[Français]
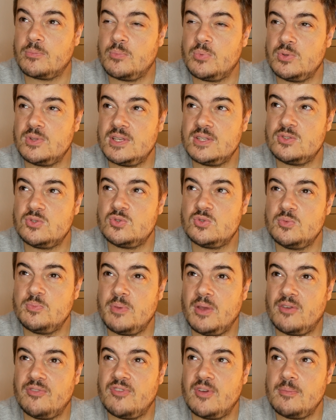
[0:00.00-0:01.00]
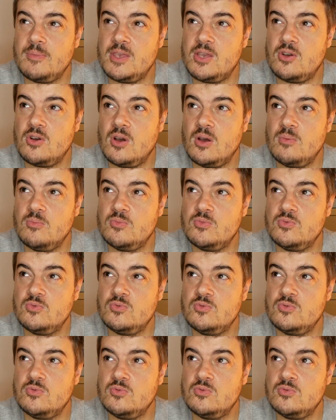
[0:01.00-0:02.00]
peut-être Super Famicom
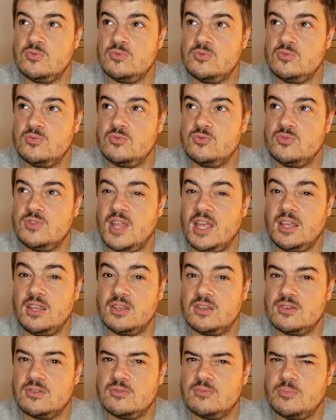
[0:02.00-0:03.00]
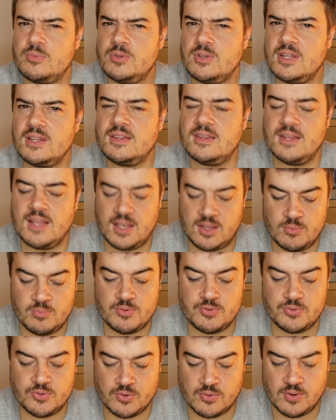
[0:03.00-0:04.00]
ou NEC, peut-être NEC
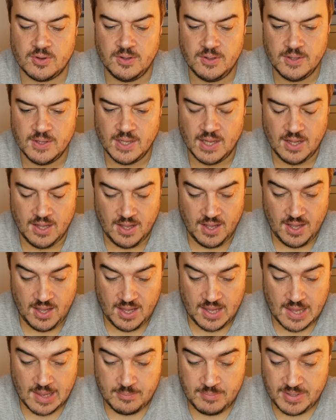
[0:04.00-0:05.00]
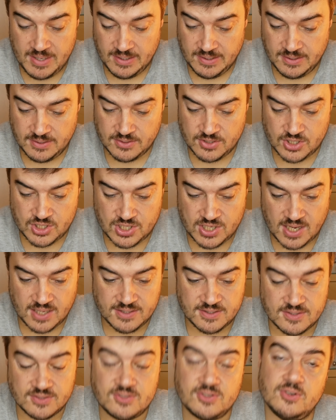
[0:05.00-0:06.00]
plutôt, hein. eh bien
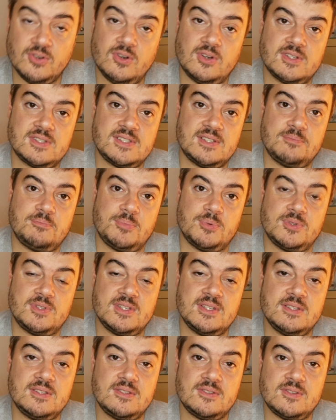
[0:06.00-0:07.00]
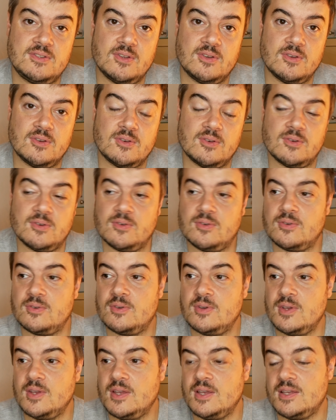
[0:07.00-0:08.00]
j'adore ces petites, euh,
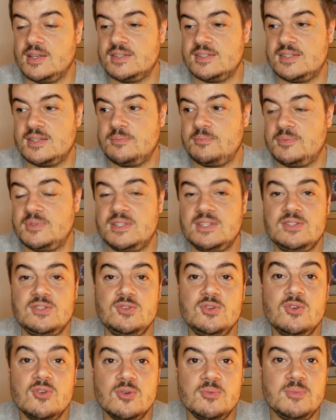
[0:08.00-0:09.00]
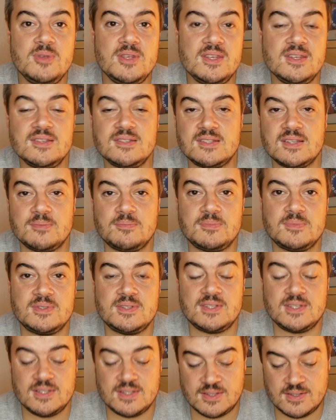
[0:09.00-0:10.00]
ces petites gummies, ces,
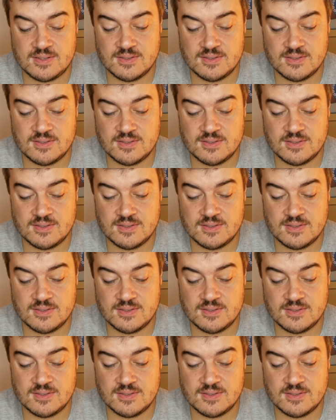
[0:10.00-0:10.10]
ces